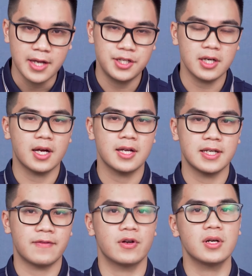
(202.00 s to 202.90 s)
chiếc uh,
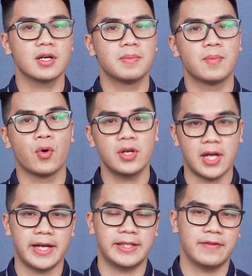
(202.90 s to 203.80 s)
Zephyrus G14
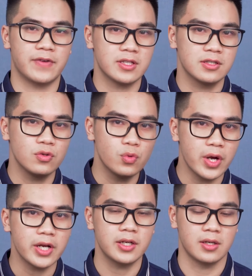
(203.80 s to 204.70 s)
này thì vẫn giữ
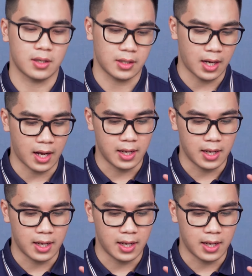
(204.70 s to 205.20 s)
nguyên được uh,